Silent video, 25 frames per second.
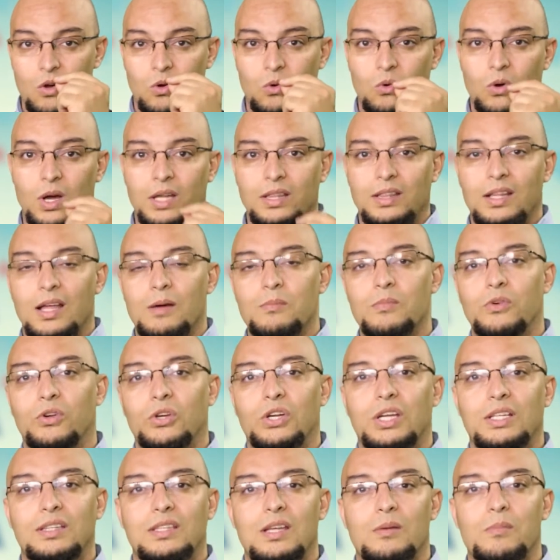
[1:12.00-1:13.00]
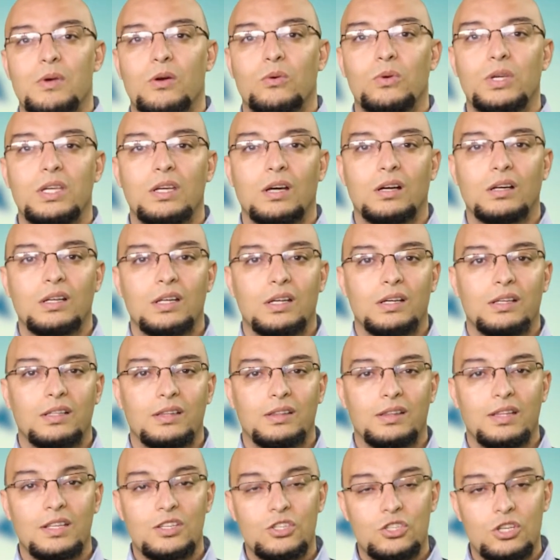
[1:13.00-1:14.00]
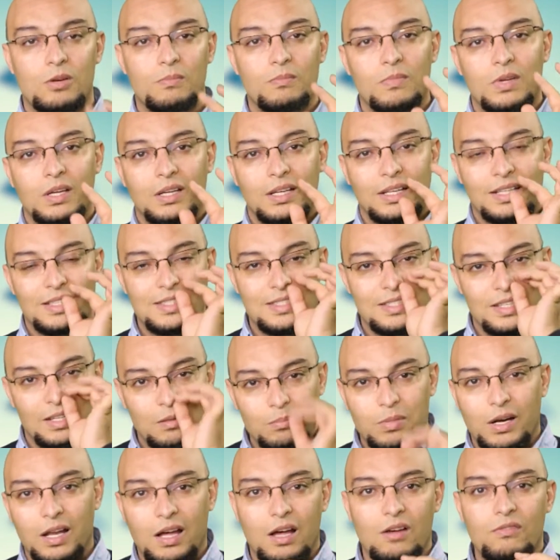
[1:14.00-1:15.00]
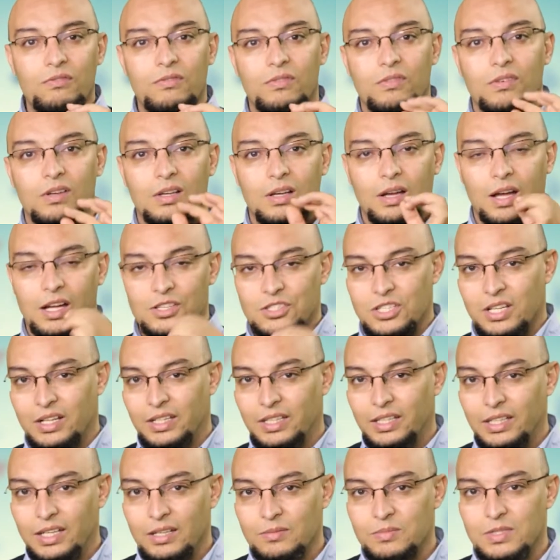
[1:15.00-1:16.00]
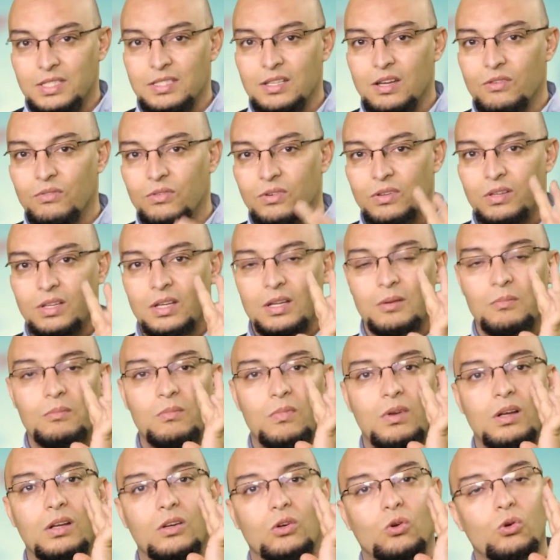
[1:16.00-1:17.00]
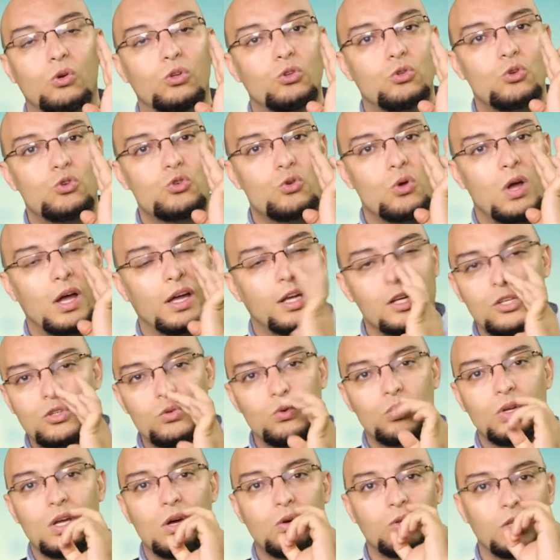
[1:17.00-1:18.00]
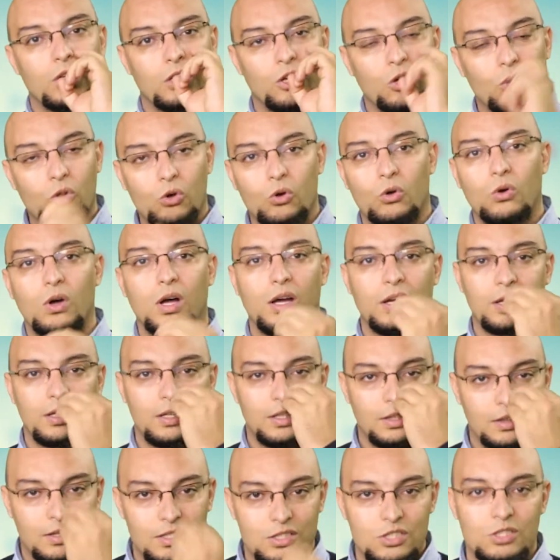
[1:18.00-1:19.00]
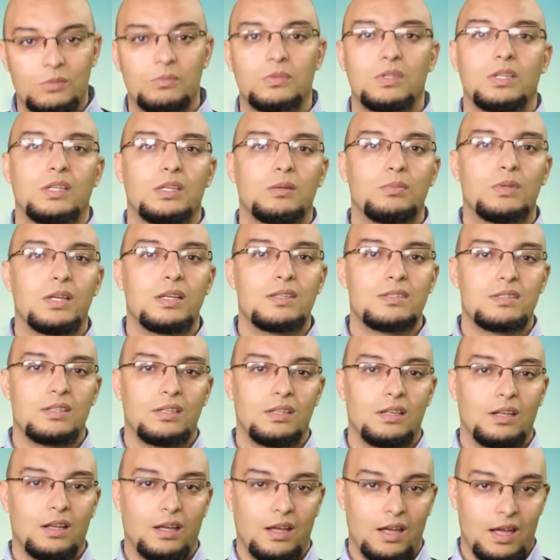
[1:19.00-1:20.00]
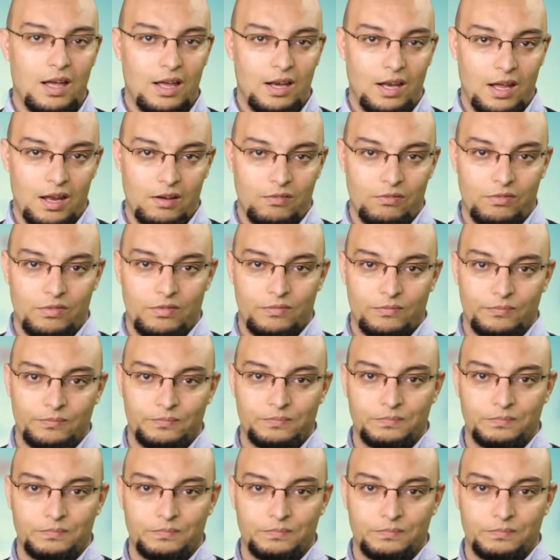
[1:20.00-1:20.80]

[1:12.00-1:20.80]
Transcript: وهذه الأوعية الدموية تنجم تسيل بالخف خاطر رقيقة بزاف كون توشوها غير شوية ولا ننقروها تنجم يبدا يسيل الأنف